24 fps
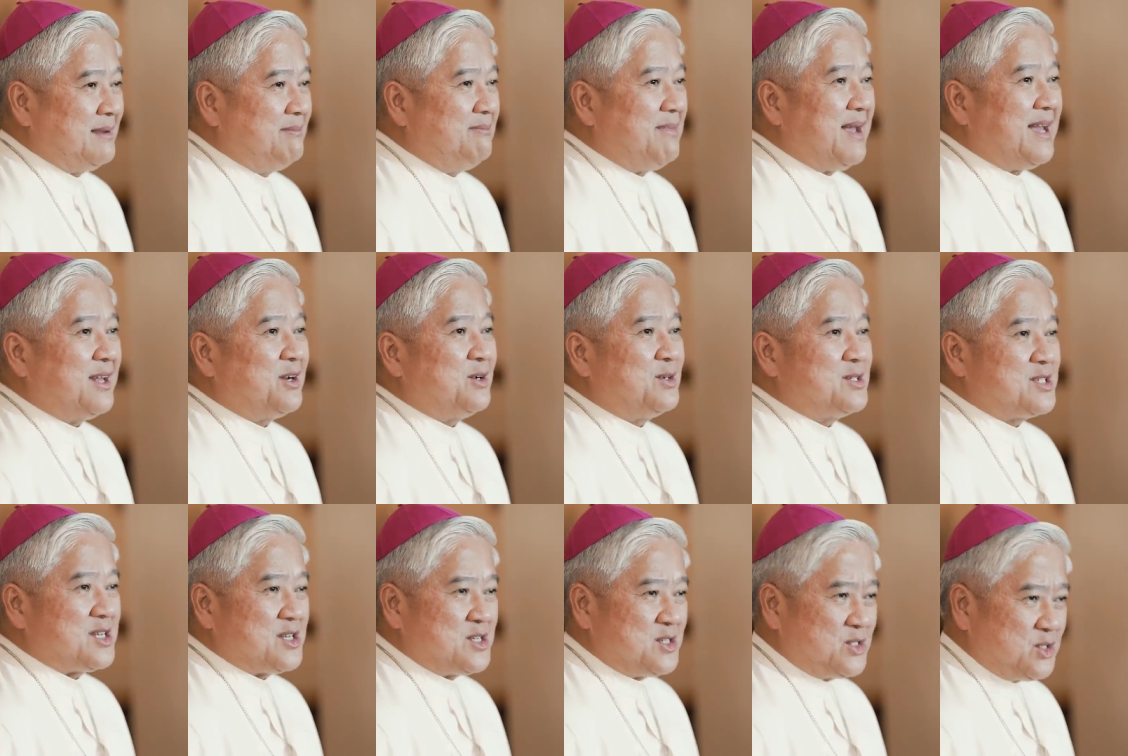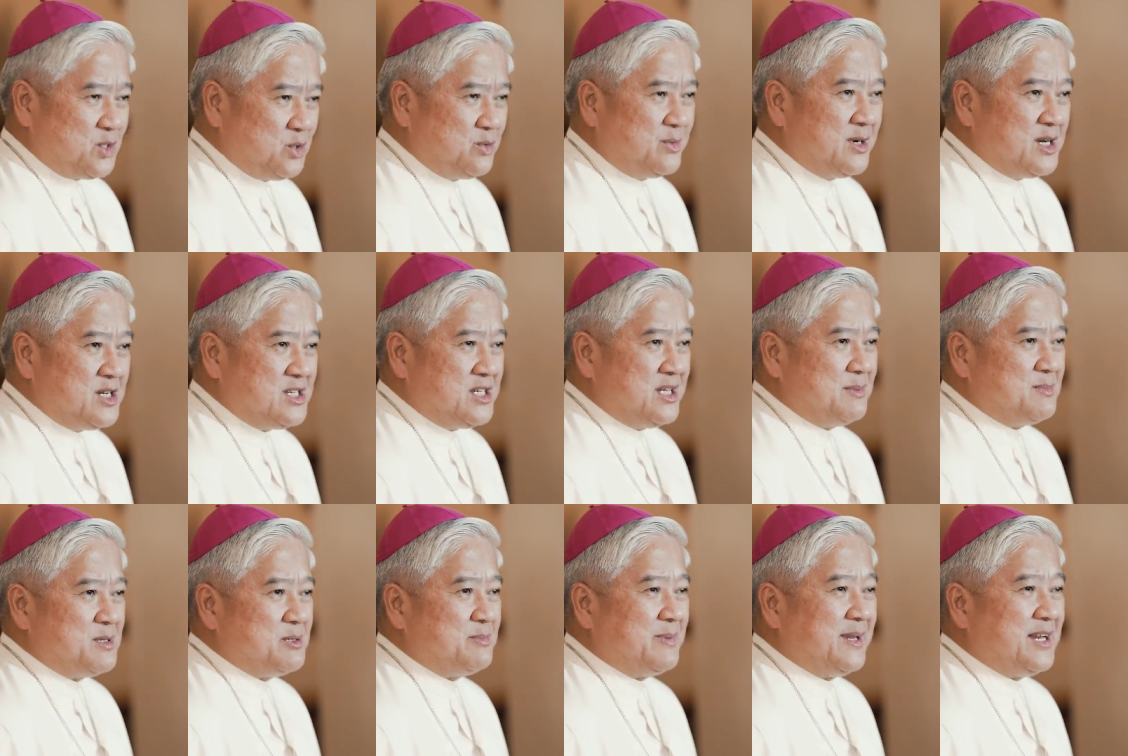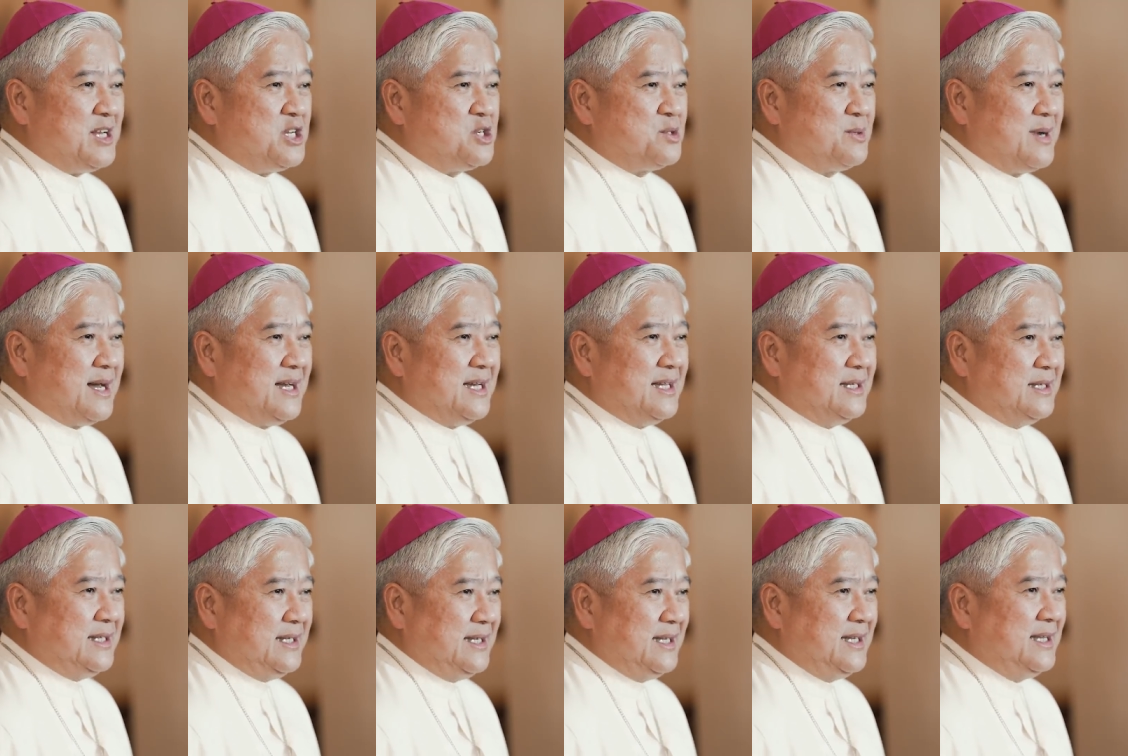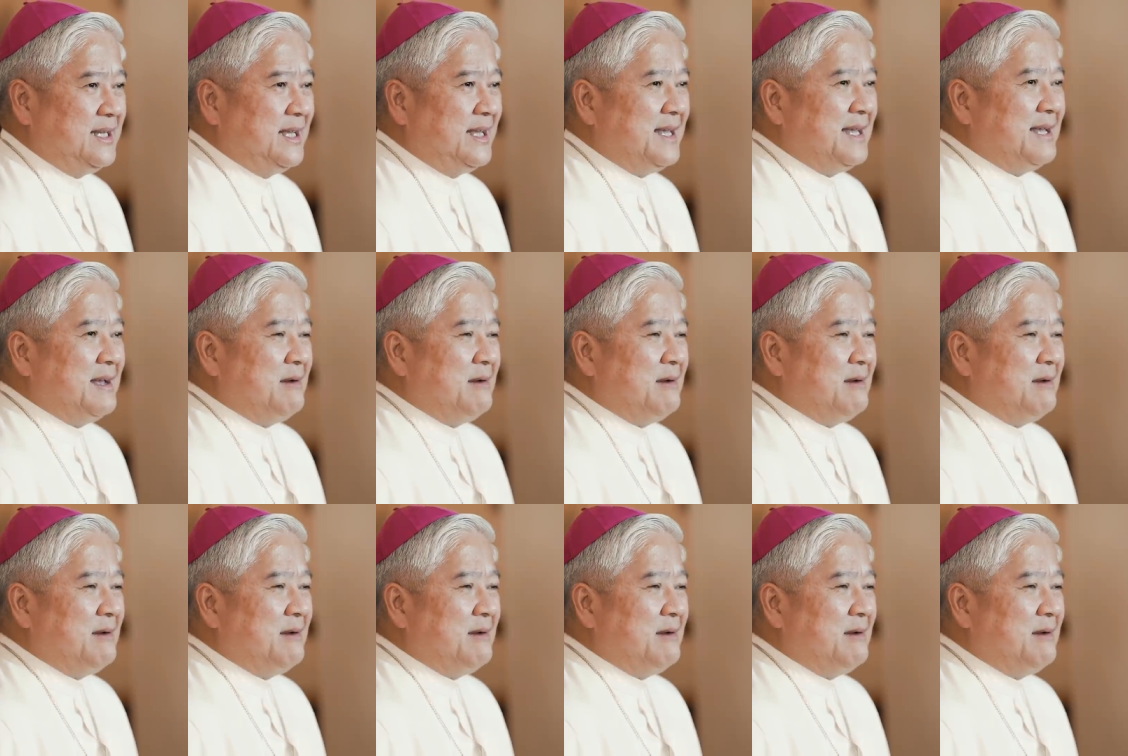Pero sa stewardship spirituality,